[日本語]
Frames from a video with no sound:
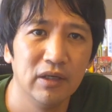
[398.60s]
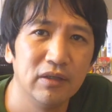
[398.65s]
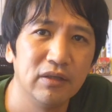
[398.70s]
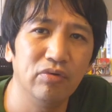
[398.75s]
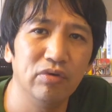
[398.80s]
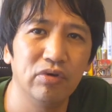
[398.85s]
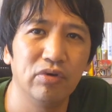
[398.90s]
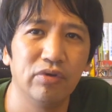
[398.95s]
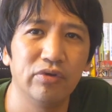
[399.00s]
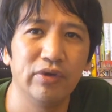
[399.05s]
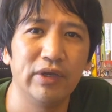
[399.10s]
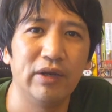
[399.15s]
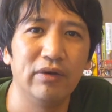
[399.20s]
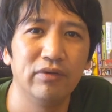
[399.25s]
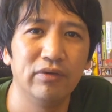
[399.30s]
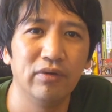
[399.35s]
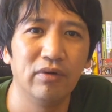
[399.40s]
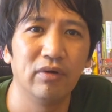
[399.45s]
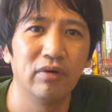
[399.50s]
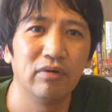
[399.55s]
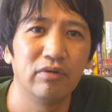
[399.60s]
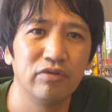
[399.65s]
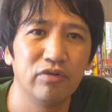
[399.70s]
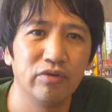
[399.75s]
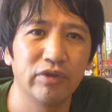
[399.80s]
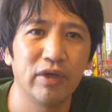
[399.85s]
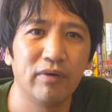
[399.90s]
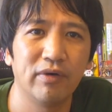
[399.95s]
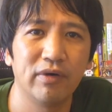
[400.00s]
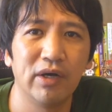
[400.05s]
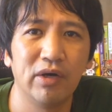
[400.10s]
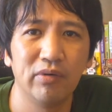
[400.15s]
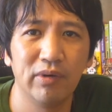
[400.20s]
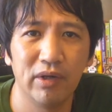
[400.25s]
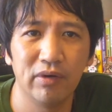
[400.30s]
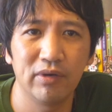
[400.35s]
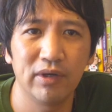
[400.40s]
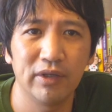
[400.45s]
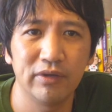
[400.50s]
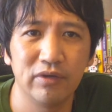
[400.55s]
どういうことをやると招待枠が増
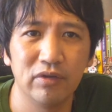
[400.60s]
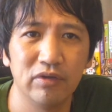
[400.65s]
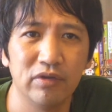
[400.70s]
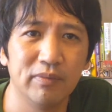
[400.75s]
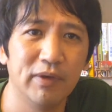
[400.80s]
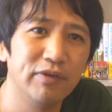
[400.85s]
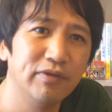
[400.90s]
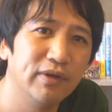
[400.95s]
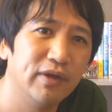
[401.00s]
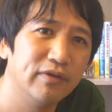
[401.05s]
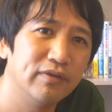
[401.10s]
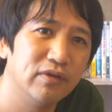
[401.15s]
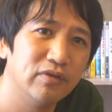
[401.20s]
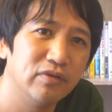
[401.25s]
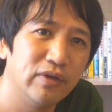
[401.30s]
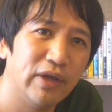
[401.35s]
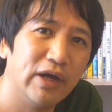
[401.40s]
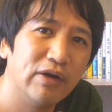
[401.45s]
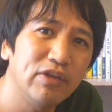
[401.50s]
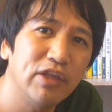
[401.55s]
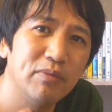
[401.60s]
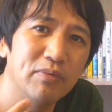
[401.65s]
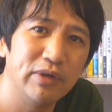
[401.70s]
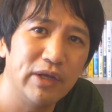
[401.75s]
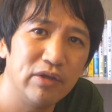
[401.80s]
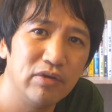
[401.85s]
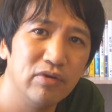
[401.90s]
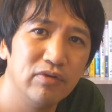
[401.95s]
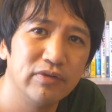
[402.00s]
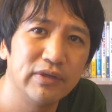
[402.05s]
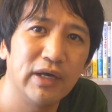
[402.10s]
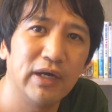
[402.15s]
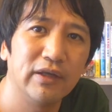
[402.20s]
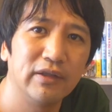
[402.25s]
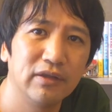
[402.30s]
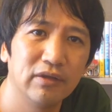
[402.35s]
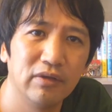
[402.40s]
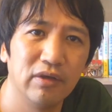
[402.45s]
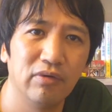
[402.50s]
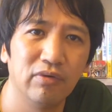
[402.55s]
えるかっていうとまずはですねアクティブな
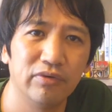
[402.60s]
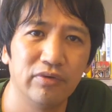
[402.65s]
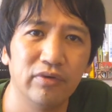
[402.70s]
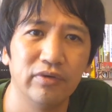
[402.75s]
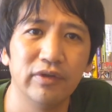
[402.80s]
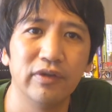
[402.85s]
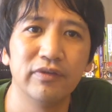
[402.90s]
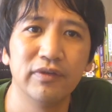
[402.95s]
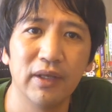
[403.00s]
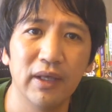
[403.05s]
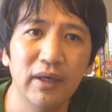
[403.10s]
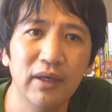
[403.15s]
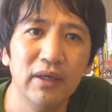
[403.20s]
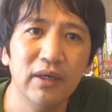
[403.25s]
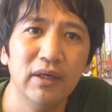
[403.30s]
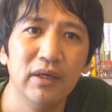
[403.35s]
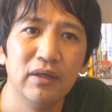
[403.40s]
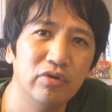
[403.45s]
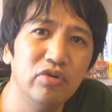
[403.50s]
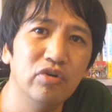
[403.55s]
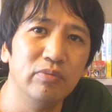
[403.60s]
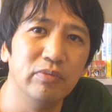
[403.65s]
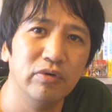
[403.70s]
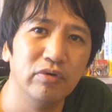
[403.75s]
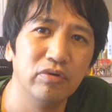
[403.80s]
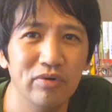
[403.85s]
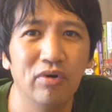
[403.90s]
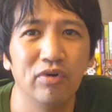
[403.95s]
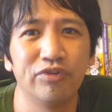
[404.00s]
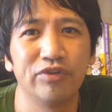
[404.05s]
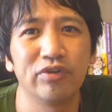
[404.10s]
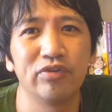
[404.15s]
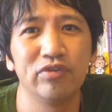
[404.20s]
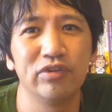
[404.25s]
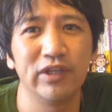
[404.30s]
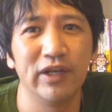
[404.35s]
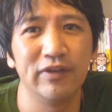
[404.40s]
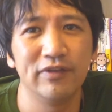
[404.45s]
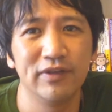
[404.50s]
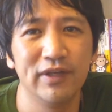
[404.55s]
ユーザーということですねルームを作っ
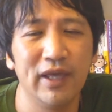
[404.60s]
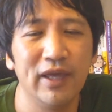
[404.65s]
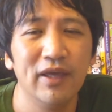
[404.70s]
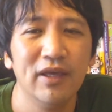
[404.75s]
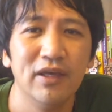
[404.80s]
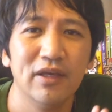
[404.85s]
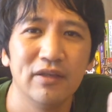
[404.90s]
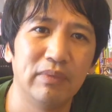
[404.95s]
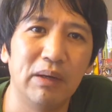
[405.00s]
てですね、